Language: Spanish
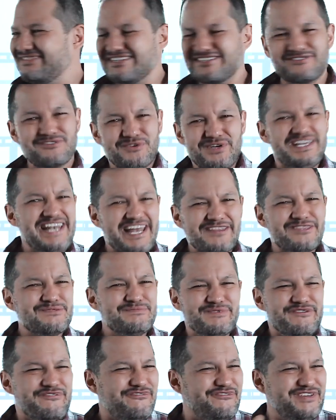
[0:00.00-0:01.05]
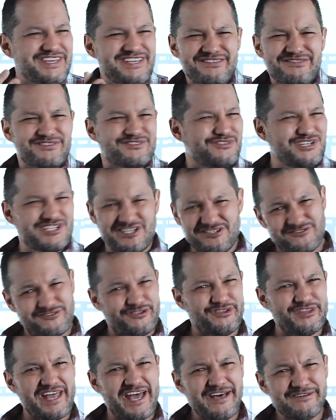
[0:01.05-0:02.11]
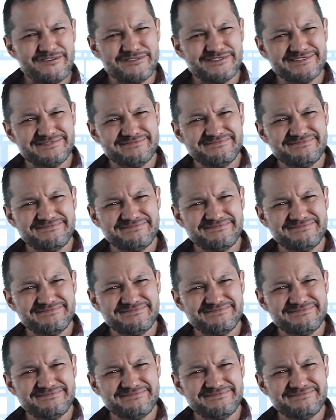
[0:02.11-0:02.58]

¿Estoy hilando muy fino? ¿Estoy trastornado?